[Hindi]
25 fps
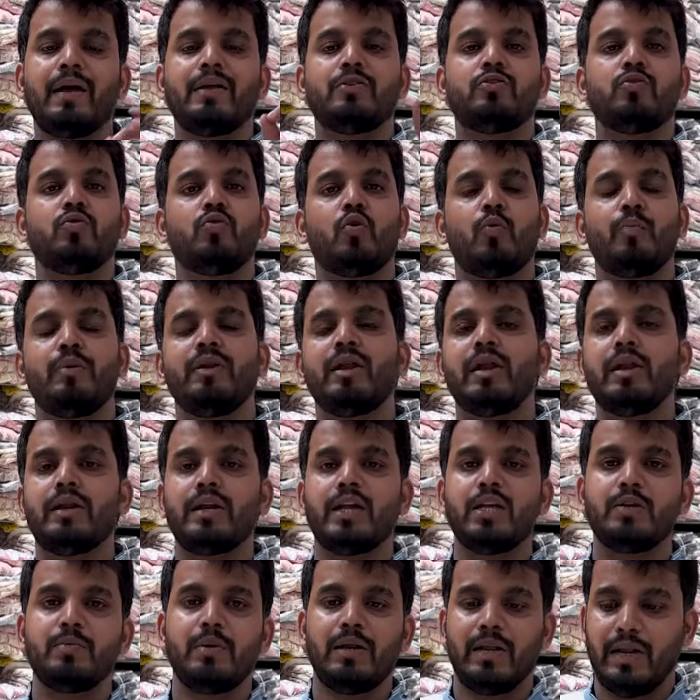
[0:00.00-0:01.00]
है जो नॉमिनल
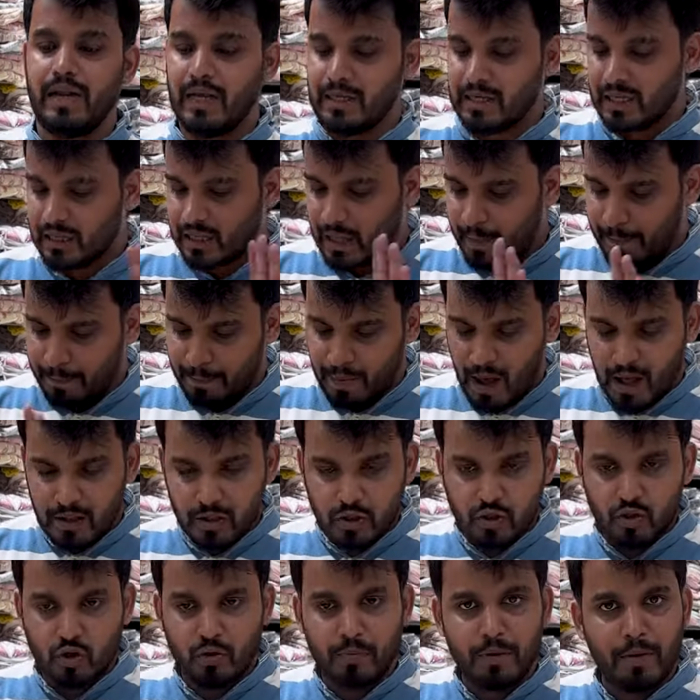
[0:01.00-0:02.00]
रेंज में लेना चाहता है
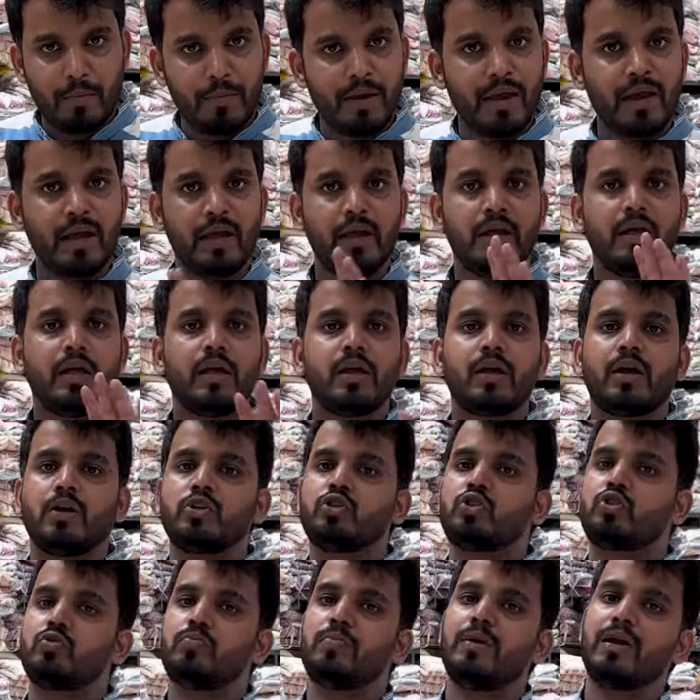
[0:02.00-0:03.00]
पाँच सौ रुपये में
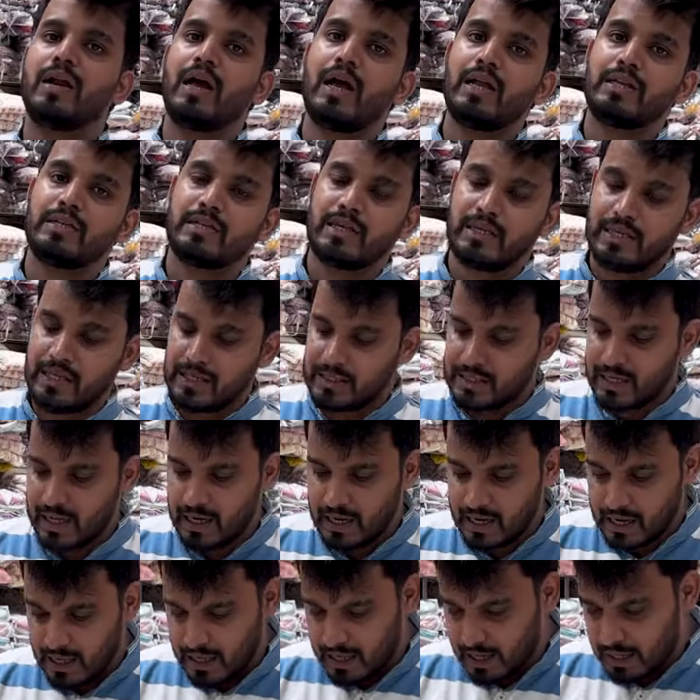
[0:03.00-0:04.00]
कस्टमर अच्छे से सेल
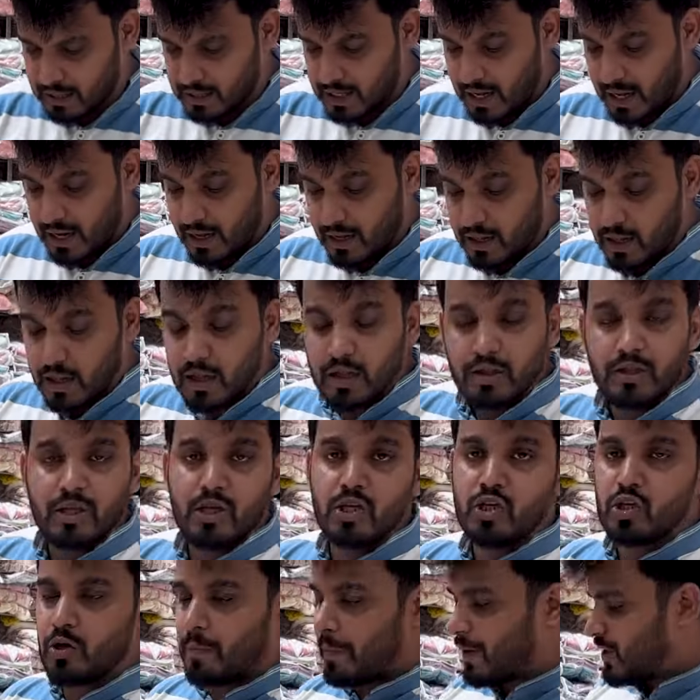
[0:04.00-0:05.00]
ले लेता है
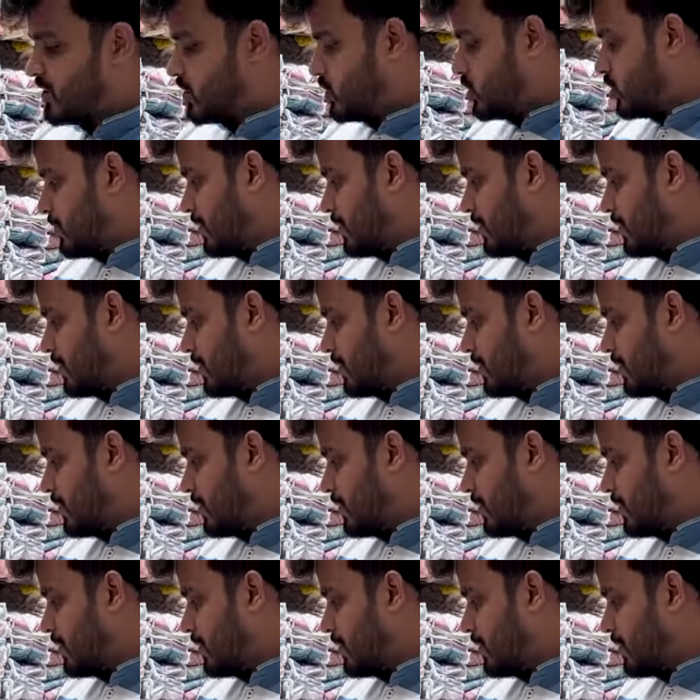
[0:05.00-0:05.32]
तीन सौ पच्चीस